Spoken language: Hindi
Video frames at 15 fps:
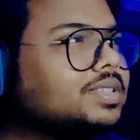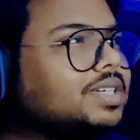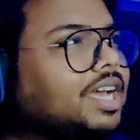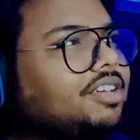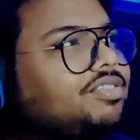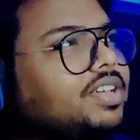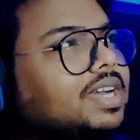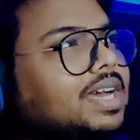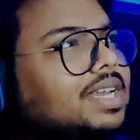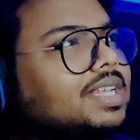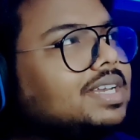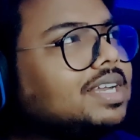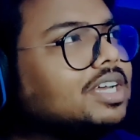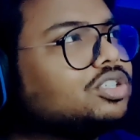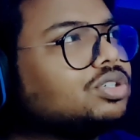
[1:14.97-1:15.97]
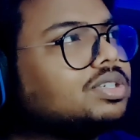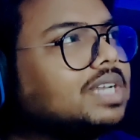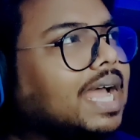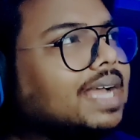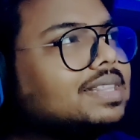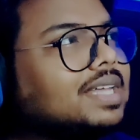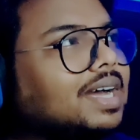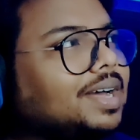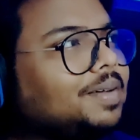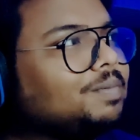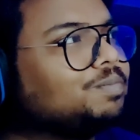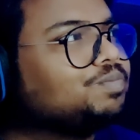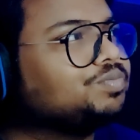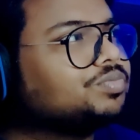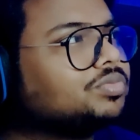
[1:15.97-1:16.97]
कैफी खलील का जो ट्रैक था
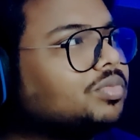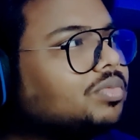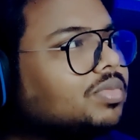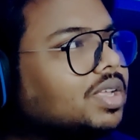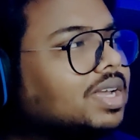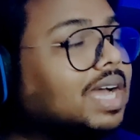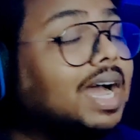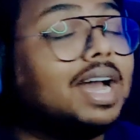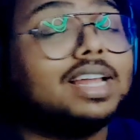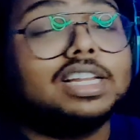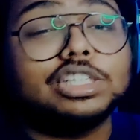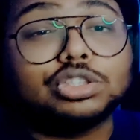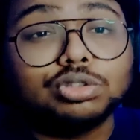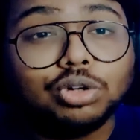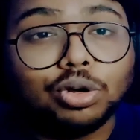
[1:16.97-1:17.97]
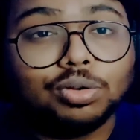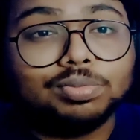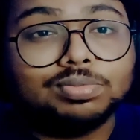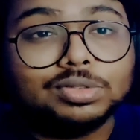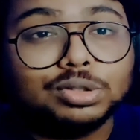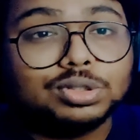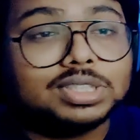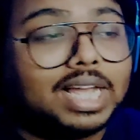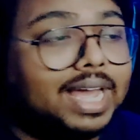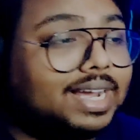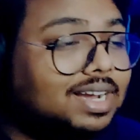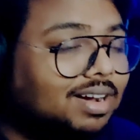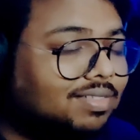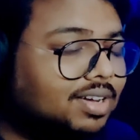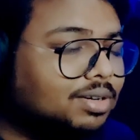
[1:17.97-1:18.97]
कहानी सुनो उसका
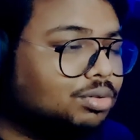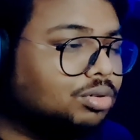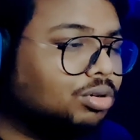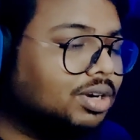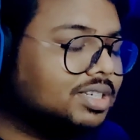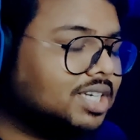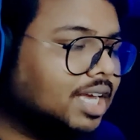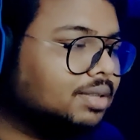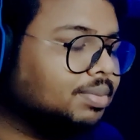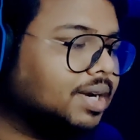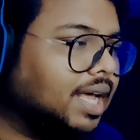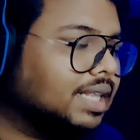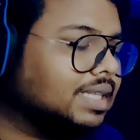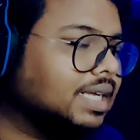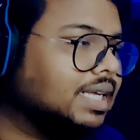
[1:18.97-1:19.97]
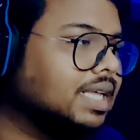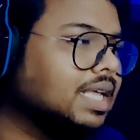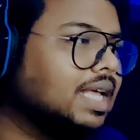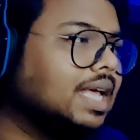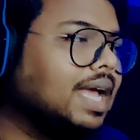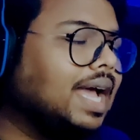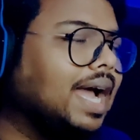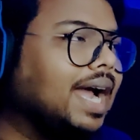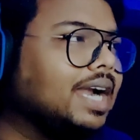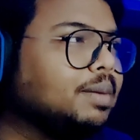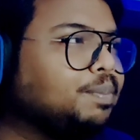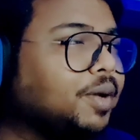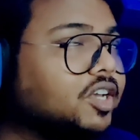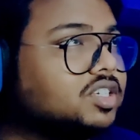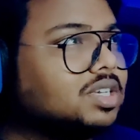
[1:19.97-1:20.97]
एक कवर उन्होंने शायद बनाया था
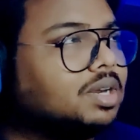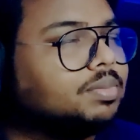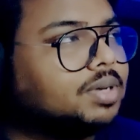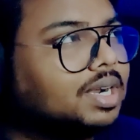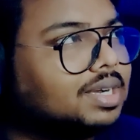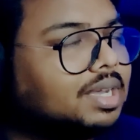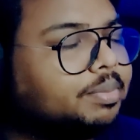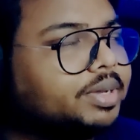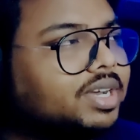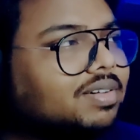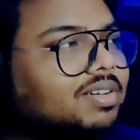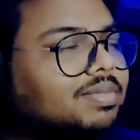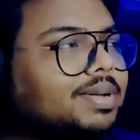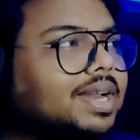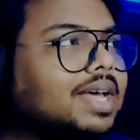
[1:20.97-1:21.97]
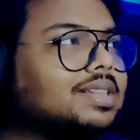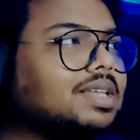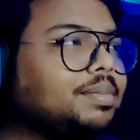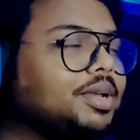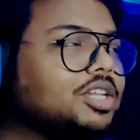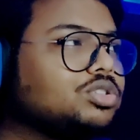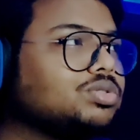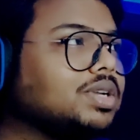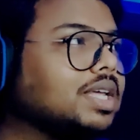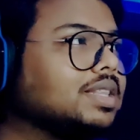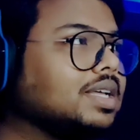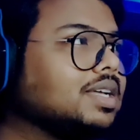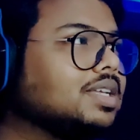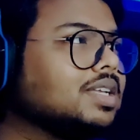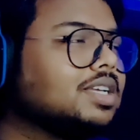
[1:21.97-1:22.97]
एंड बेशरम रंग का भी कवर बनाया था मैंने सुना
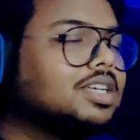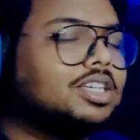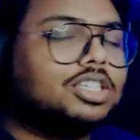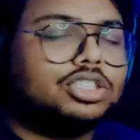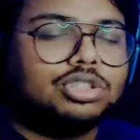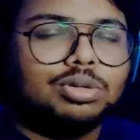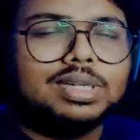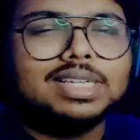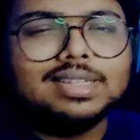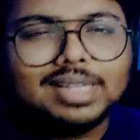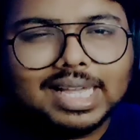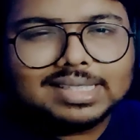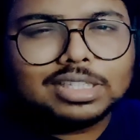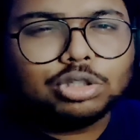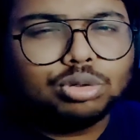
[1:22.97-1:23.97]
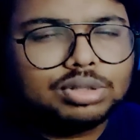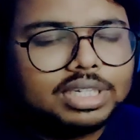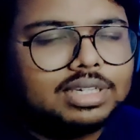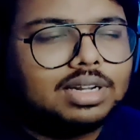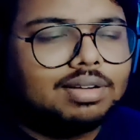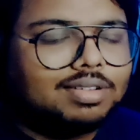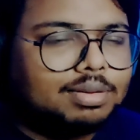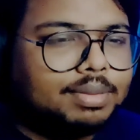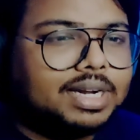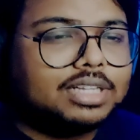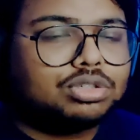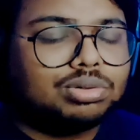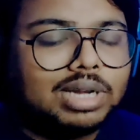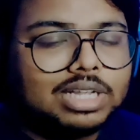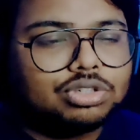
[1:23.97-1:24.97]
था सो so, ऐसे दो तीन कवर
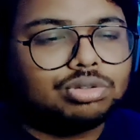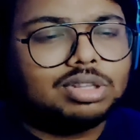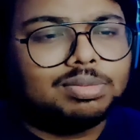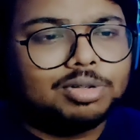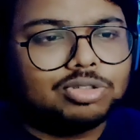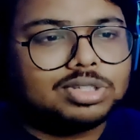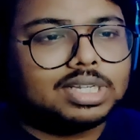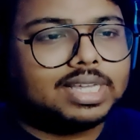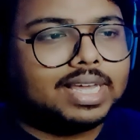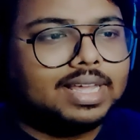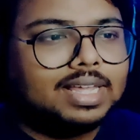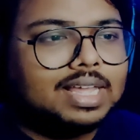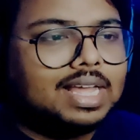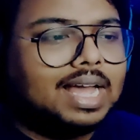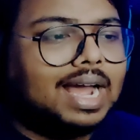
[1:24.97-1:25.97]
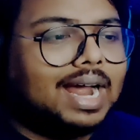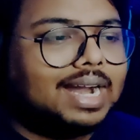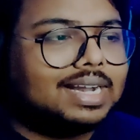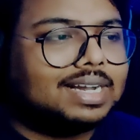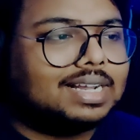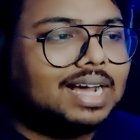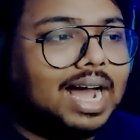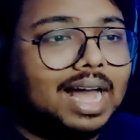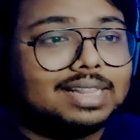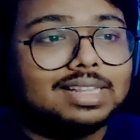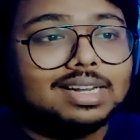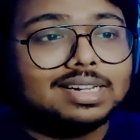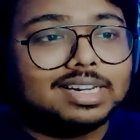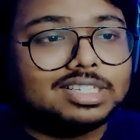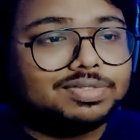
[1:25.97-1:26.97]
मैंने सुने हैं सुधी म्यूजिक के एंड
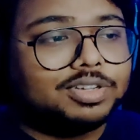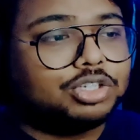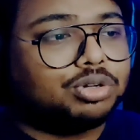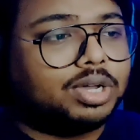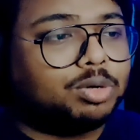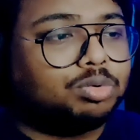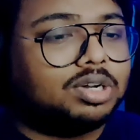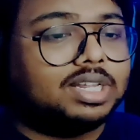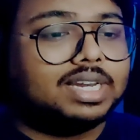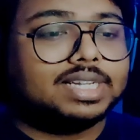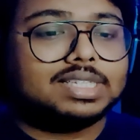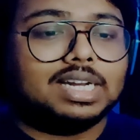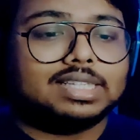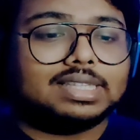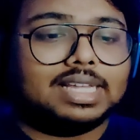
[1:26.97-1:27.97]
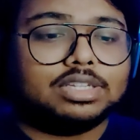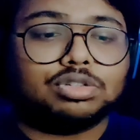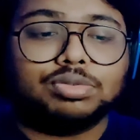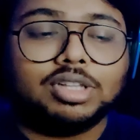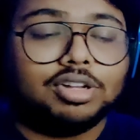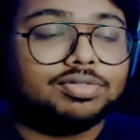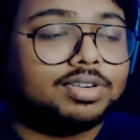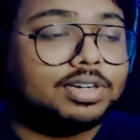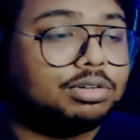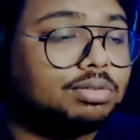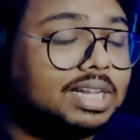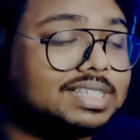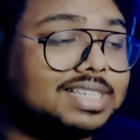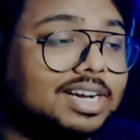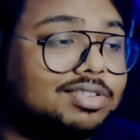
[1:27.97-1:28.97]
आदिल रिजवी जो है वो लिरिक्स लिखते हैं सो विदाउट फेडू
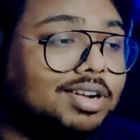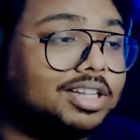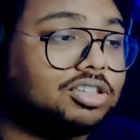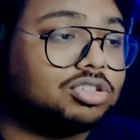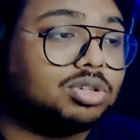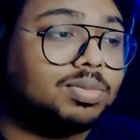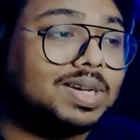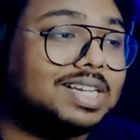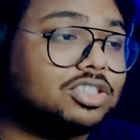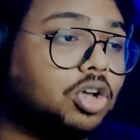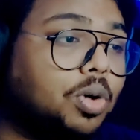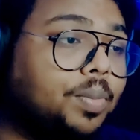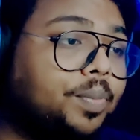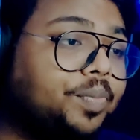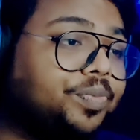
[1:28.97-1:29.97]
लेट्स गेट राइट दिस लेट्स गो